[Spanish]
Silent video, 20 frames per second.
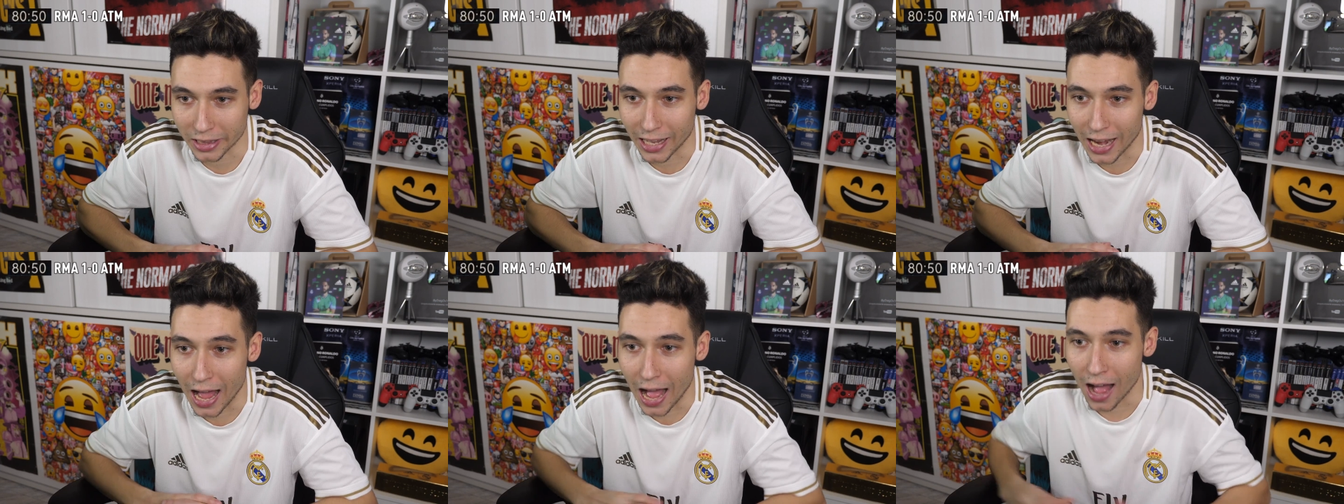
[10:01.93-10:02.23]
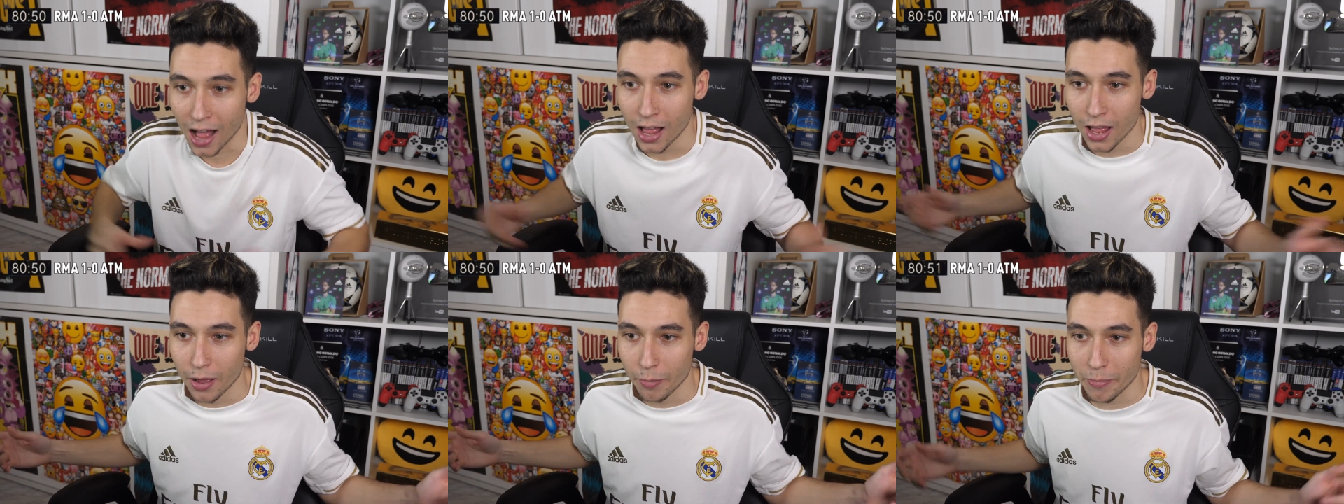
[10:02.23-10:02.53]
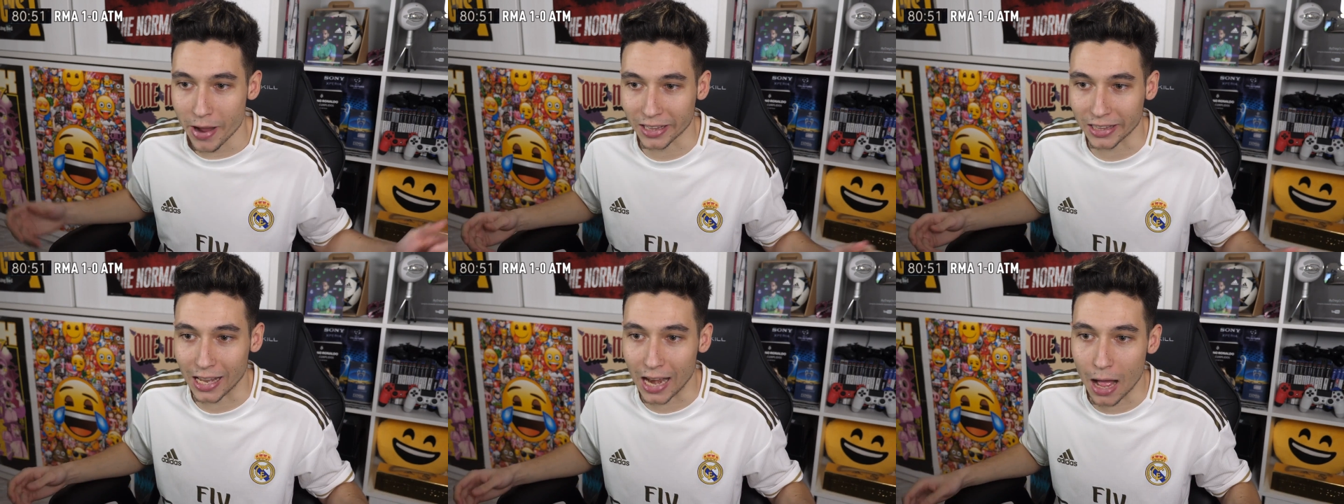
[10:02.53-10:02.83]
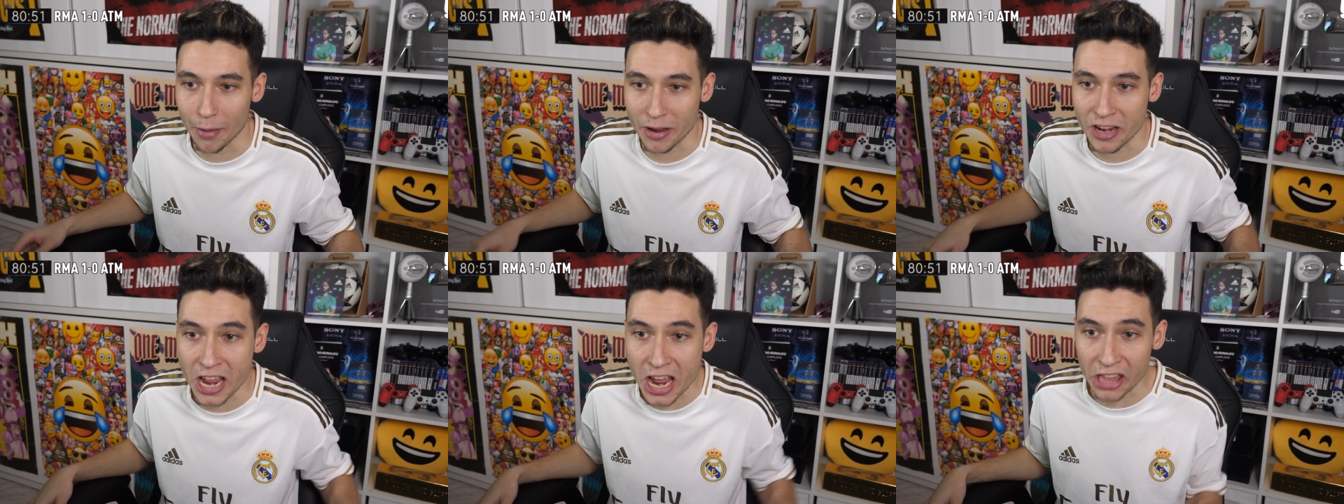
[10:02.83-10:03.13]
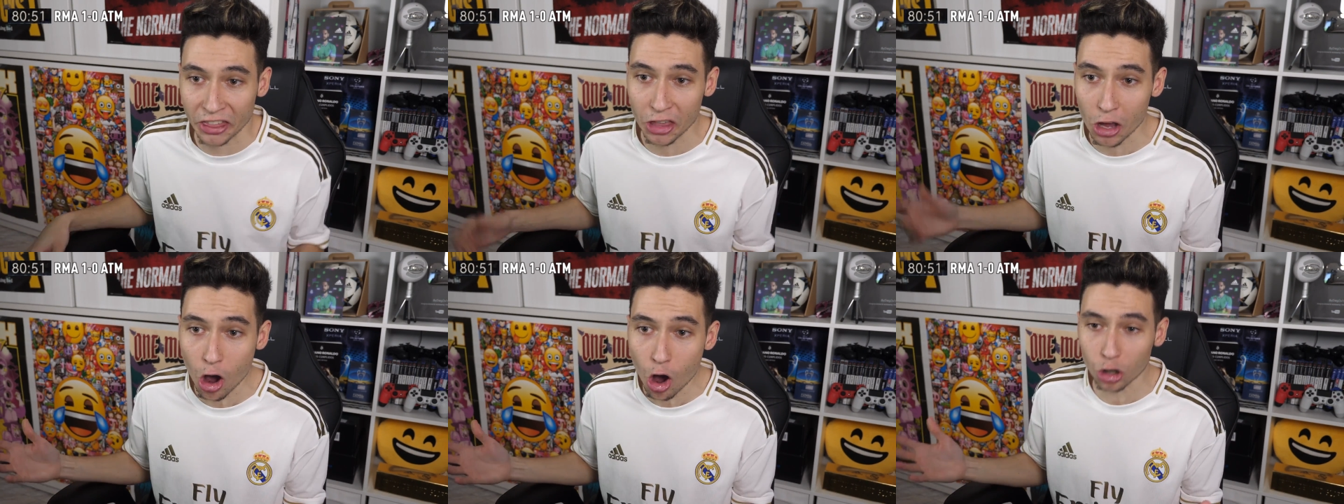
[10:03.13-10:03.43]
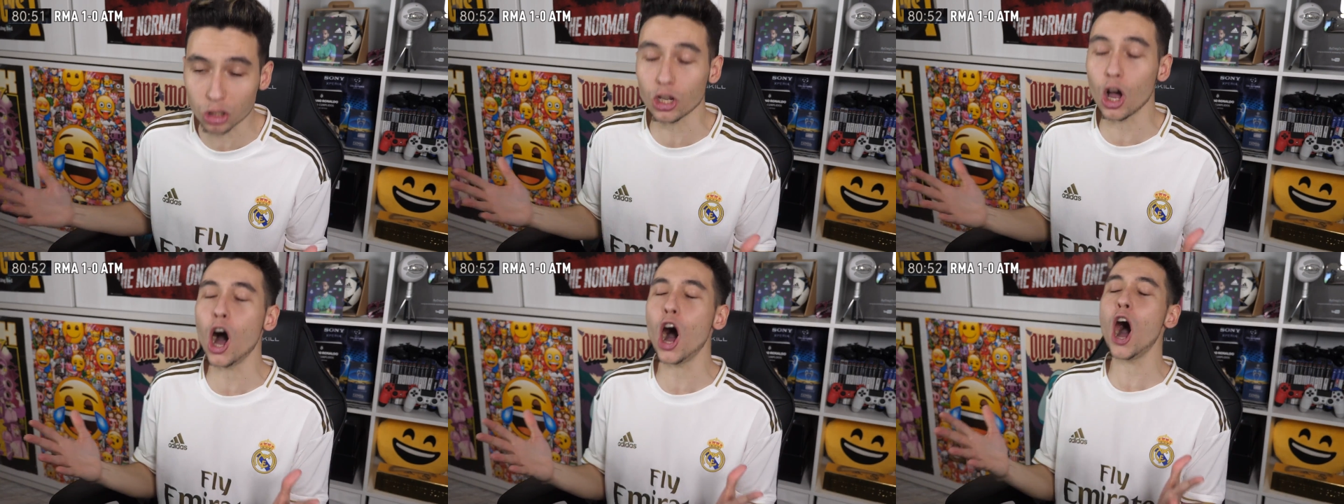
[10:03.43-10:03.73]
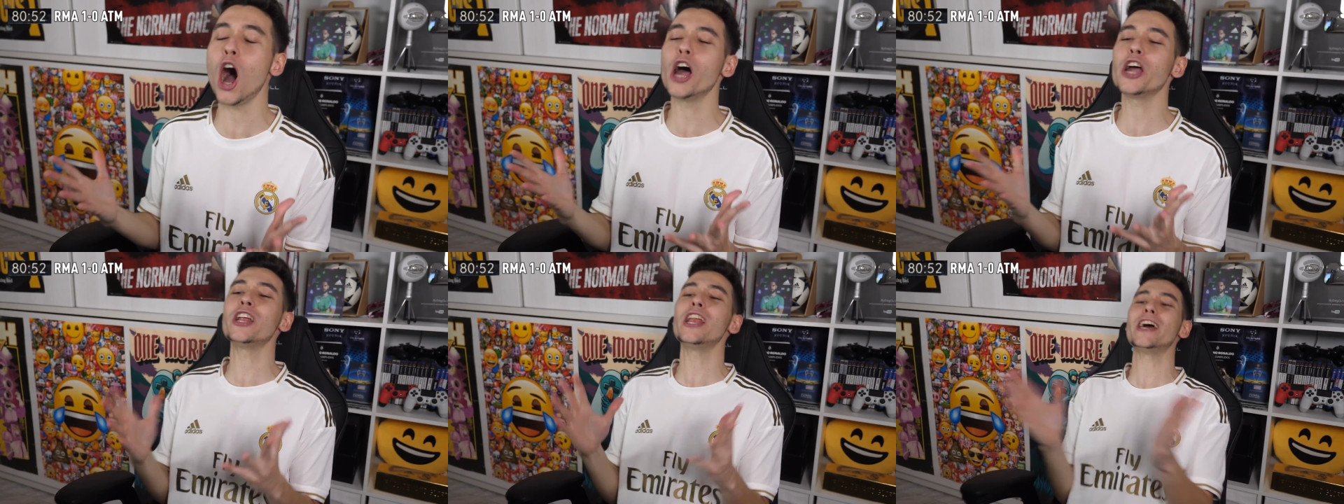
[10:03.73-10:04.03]
¡Métela! ¡Métela, Vinicius!
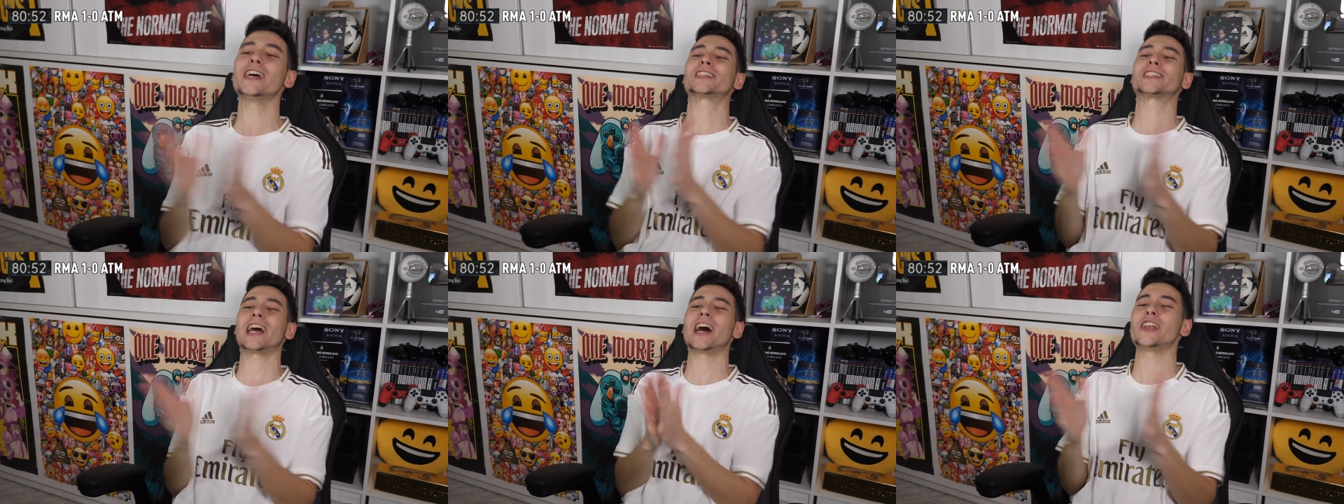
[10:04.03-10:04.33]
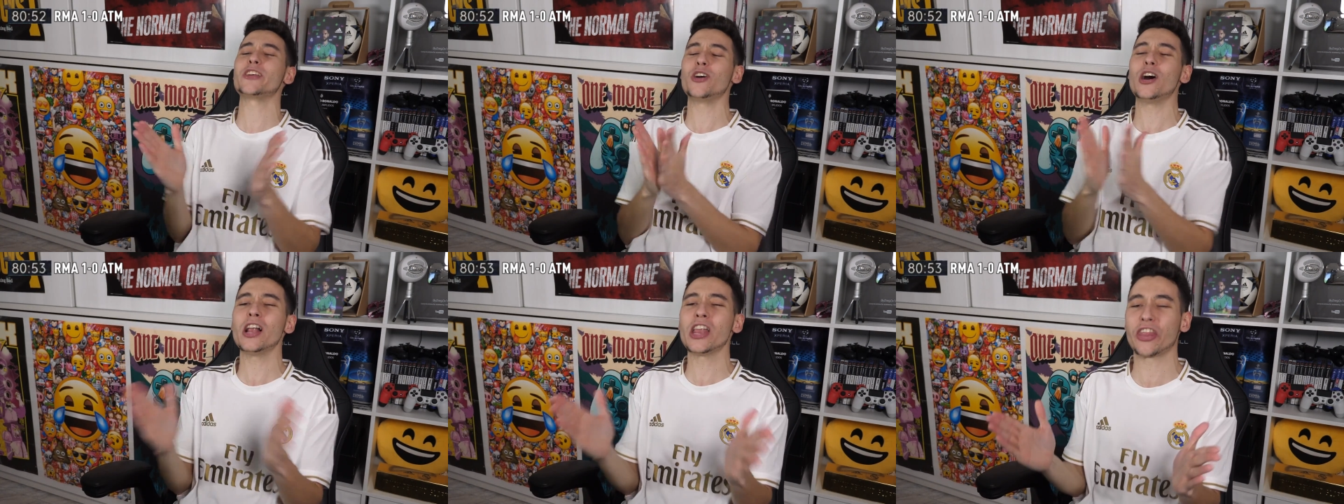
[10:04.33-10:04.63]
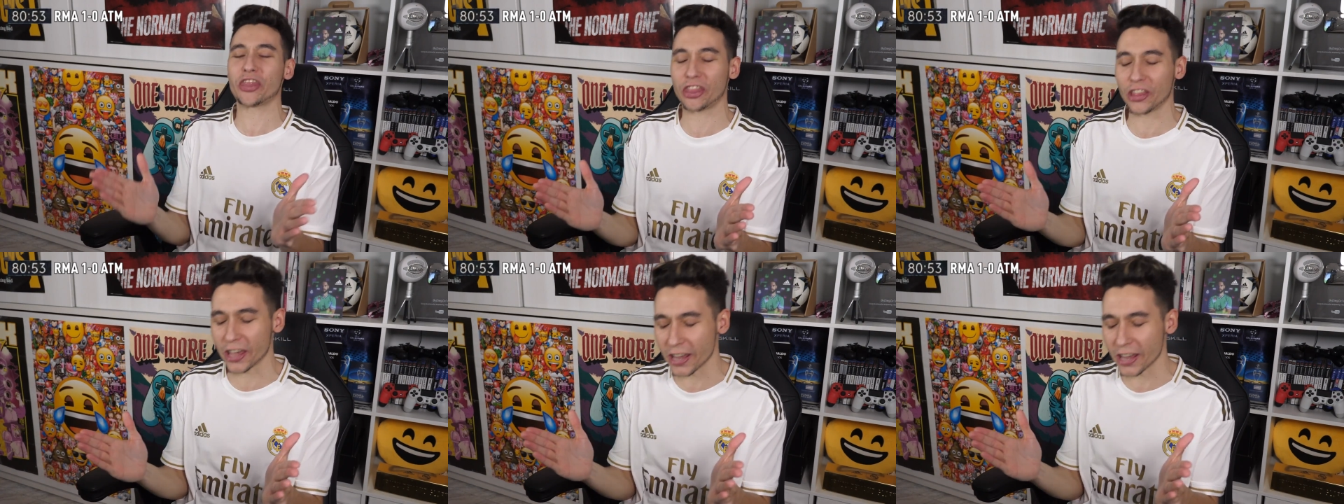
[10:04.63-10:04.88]
¡Hoy le salió al